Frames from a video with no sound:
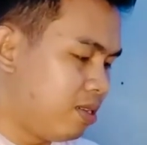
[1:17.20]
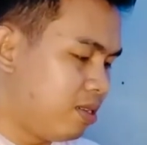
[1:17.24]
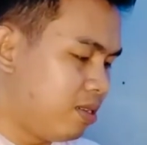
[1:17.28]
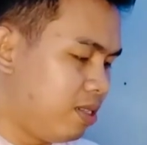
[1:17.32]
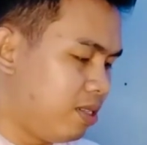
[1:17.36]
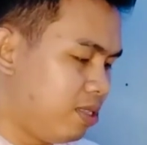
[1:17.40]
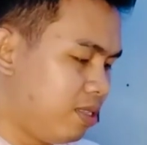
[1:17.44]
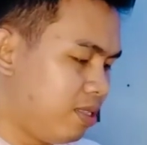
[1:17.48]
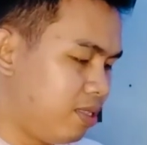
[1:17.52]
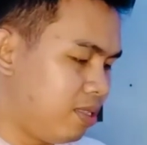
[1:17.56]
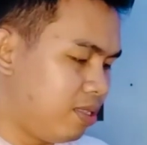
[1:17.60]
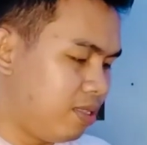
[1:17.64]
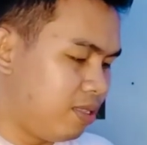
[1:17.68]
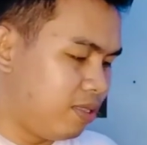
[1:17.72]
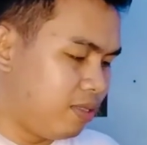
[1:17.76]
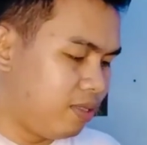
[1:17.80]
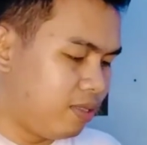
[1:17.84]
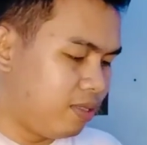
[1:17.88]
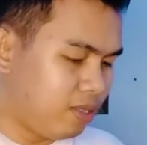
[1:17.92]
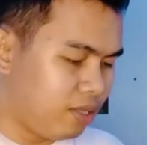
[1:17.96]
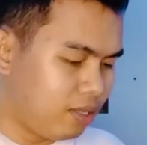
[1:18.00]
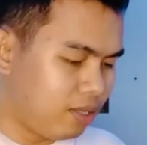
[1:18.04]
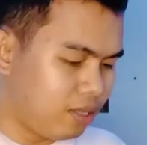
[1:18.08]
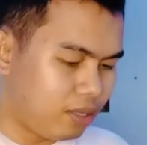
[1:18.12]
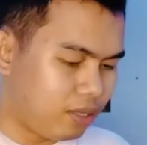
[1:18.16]
Wait.
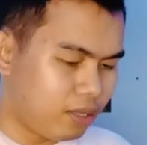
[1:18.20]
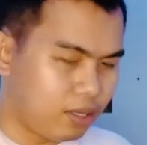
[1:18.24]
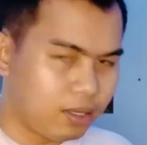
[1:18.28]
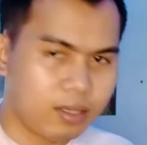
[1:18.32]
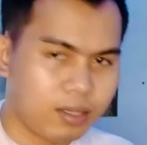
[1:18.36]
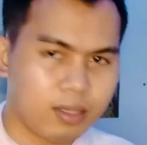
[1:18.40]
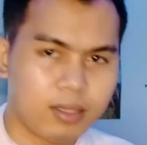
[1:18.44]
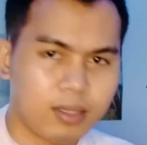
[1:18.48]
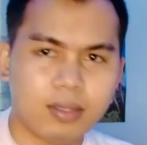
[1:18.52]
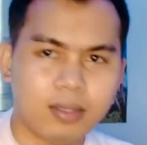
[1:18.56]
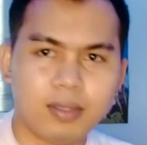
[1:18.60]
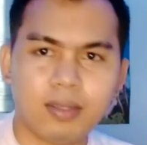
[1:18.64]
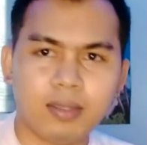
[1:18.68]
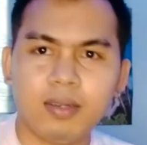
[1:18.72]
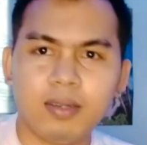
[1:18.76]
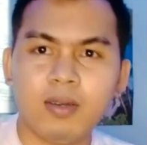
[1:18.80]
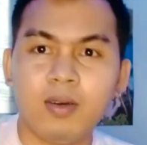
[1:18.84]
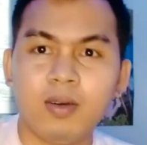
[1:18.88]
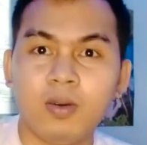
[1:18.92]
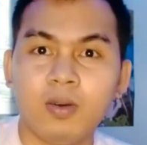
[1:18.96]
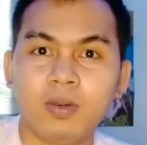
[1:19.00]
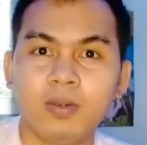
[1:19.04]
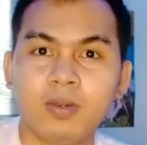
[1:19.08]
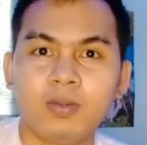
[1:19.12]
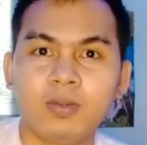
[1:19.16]

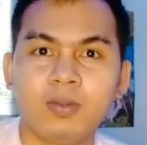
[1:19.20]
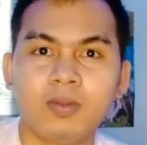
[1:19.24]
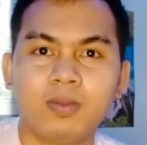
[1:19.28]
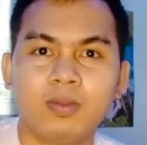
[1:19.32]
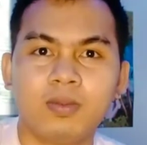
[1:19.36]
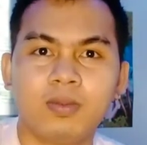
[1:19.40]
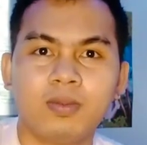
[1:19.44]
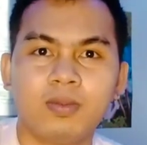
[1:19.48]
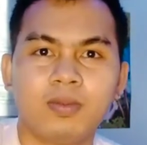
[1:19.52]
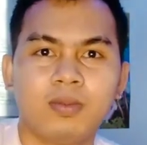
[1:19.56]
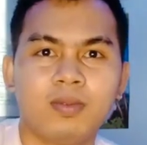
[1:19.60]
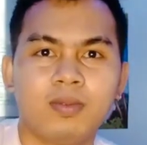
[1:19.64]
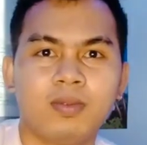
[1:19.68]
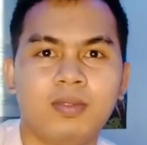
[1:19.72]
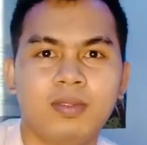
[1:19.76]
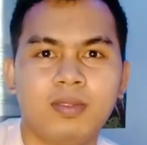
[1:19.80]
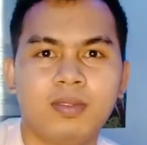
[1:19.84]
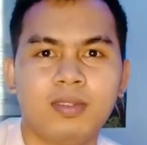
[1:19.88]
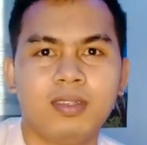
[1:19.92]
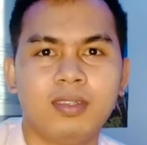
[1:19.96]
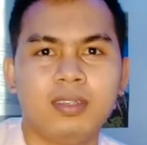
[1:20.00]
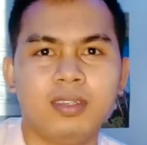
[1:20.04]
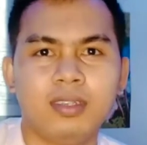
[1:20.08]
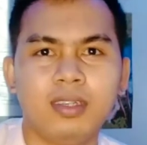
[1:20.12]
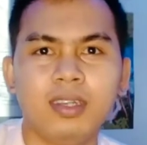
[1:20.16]
So, oh.
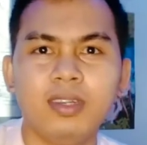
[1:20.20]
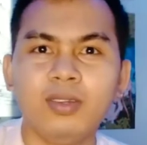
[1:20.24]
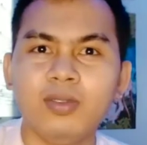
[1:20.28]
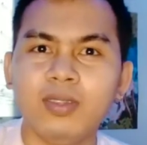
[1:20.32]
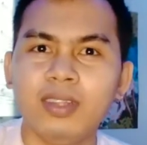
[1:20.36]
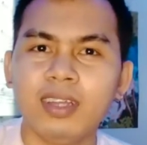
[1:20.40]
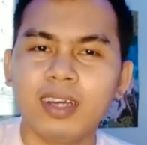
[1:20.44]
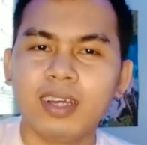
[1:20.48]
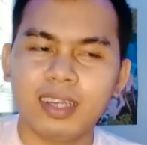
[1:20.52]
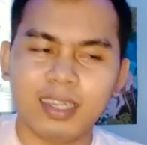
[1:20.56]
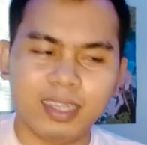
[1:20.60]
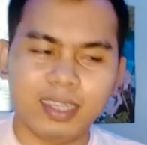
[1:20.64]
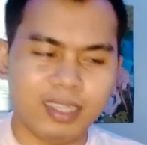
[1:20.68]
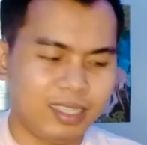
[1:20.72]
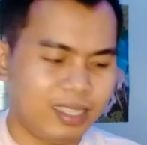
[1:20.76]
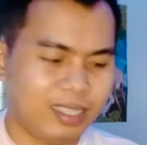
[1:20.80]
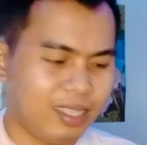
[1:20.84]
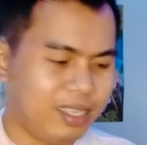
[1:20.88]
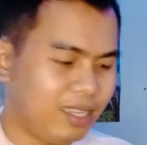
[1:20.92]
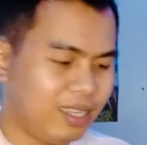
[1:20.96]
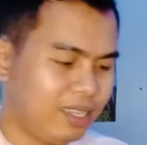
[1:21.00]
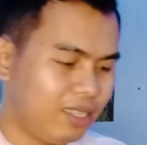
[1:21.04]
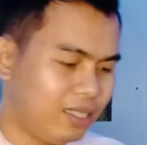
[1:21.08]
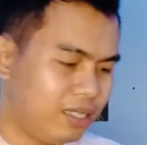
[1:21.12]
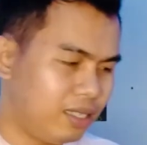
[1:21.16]
ganun lang
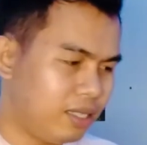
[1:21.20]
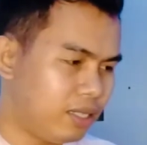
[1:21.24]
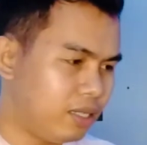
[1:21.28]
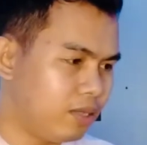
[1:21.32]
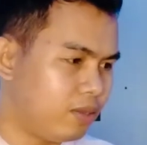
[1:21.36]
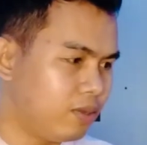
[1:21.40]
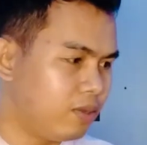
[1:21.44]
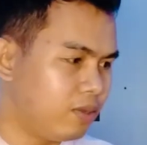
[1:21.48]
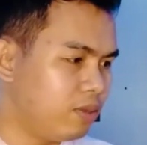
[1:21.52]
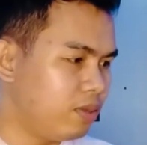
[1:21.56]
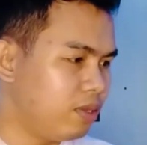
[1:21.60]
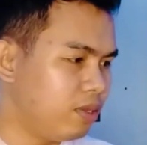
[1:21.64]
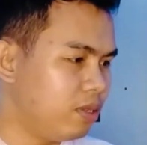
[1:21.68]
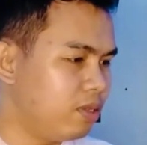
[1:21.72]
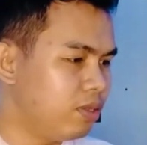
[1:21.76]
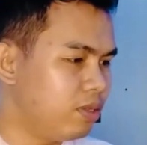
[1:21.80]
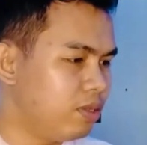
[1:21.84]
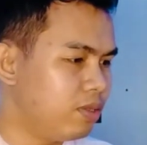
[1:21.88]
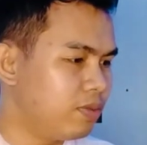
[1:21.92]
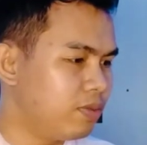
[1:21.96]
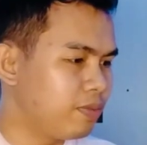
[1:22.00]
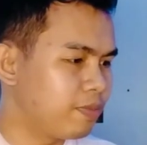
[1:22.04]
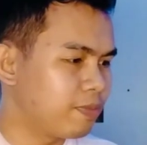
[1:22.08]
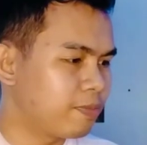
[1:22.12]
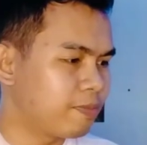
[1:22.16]
easy guys. Yun.
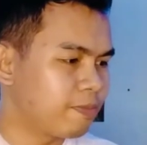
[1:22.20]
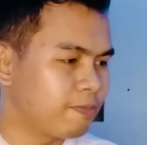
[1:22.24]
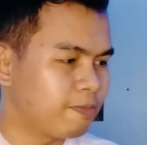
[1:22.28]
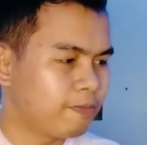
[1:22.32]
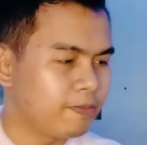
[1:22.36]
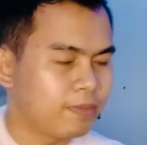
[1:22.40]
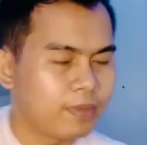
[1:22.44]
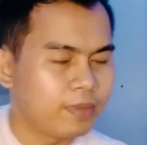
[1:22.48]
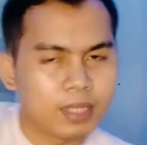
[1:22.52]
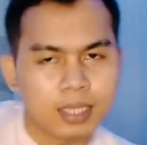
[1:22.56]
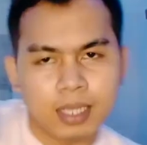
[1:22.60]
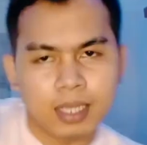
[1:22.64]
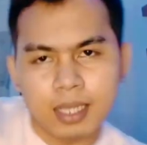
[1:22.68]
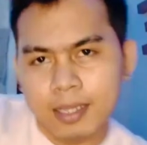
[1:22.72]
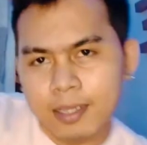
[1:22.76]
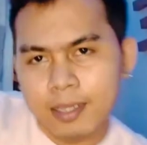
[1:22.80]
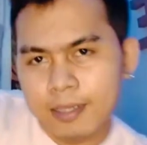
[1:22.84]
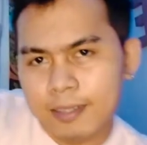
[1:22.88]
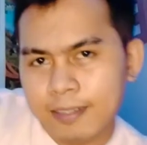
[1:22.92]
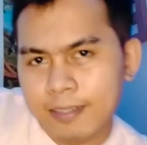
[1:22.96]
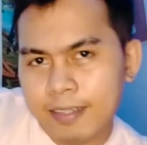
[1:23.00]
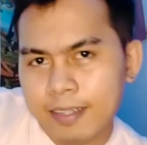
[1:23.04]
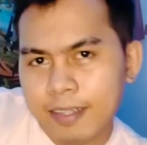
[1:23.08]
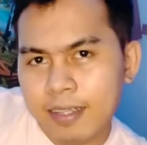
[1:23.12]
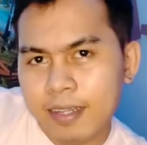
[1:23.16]

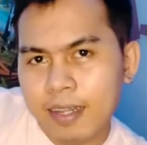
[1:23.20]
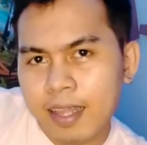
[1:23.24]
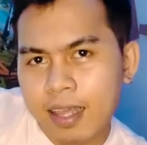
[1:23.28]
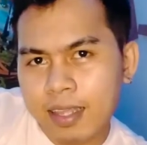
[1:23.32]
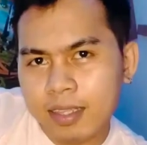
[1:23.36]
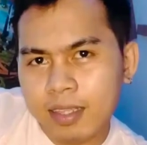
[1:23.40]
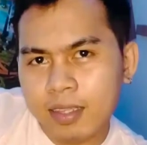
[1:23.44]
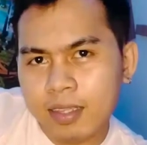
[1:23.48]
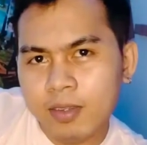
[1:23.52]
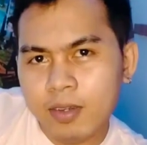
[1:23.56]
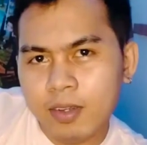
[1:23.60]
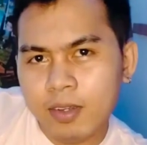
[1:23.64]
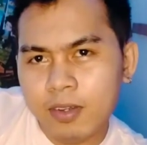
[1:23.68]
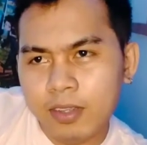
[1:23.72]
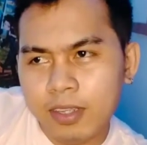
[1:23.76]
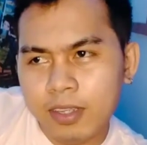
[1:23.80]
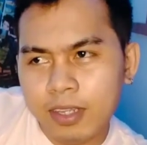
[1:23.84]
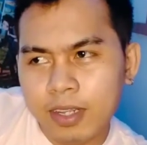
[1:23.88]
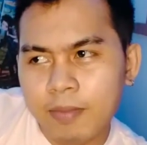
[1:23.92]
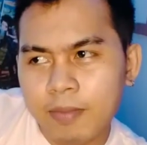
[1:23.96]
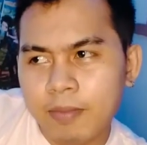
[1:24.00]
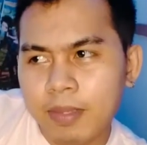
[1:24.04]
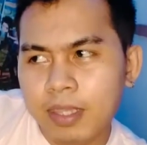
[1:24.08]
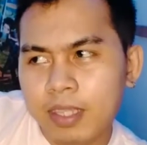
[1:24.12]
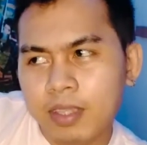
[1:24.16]
Tingnan natin kung ano
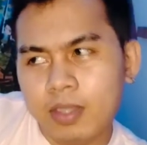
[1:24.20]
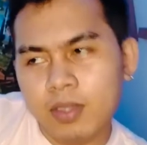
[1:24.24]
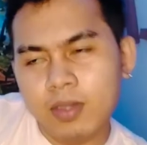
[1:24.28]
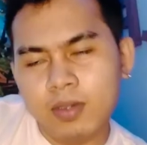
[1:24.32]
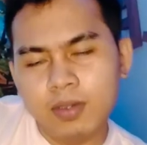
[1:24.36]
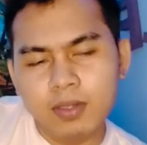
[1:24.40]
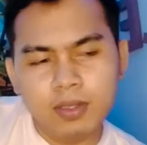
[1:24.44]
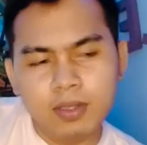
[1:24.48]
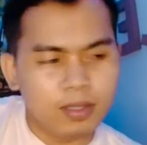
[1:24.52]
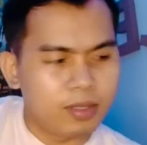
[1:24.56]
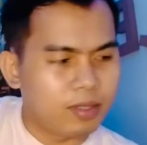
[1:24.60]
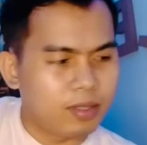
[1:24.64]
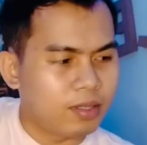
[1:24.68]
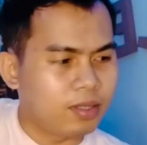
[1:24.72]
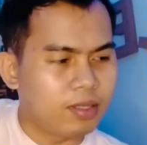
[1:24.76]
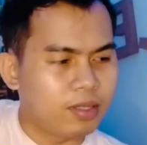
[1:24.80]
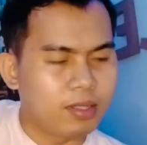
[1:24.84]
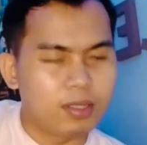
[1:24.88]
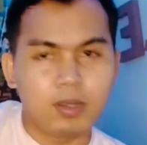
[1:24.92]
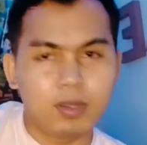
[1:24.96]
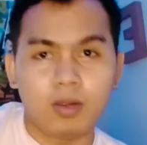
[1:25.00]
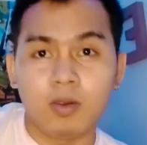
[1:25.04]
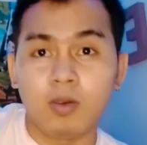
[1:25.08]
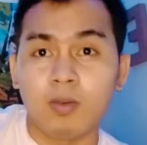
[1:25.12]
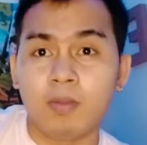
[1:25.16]
yung laman nito.
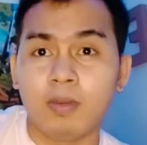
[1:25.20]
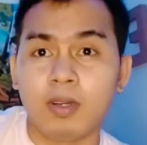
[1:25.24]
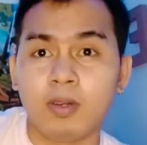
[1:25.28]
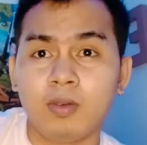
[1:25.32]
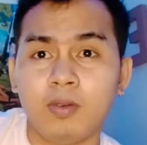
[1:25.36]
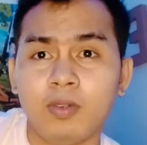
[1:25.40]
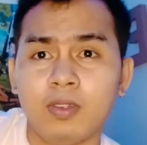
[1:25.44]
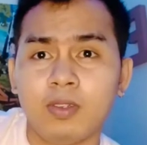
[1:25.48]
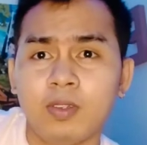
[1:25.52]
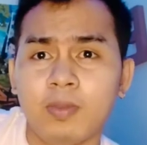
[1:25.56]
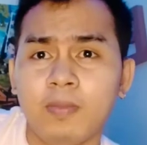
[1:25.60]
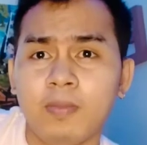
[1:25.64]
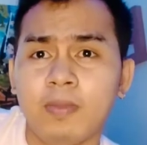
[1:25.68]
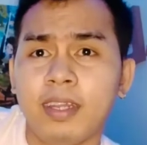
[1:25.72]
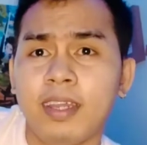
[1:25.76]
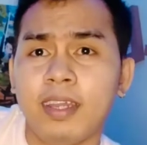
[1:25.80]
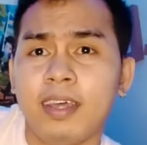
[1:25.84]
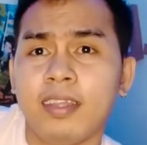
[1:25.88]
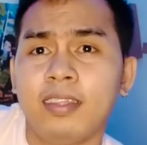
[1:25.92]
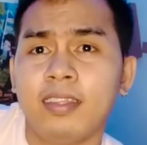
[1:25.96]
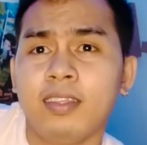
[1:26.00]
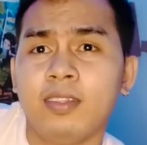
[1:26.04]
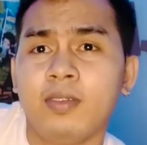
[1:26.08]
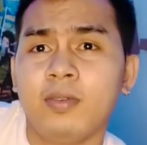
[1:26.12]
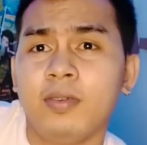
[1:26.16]
O magugustuhan ba
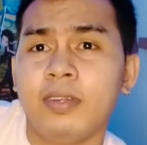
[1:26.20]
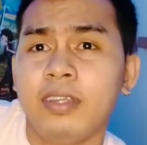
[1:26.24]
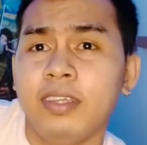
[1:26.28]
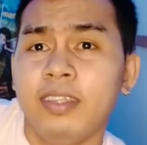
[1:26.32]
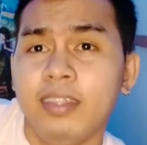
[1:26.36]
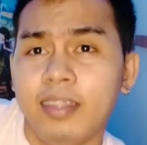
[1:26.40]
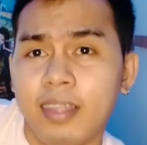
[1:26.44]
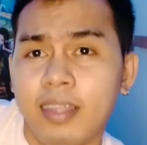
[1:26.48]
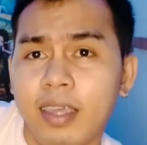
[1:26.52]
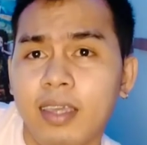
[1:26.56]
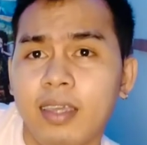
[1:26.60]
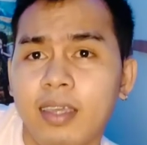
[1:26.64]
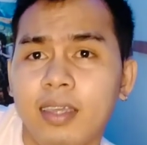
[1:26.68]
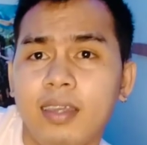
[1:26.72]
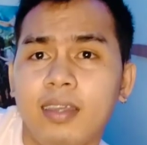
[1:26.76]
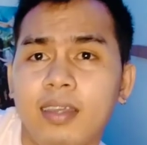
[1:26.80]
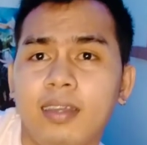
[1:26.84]
natin o hindi.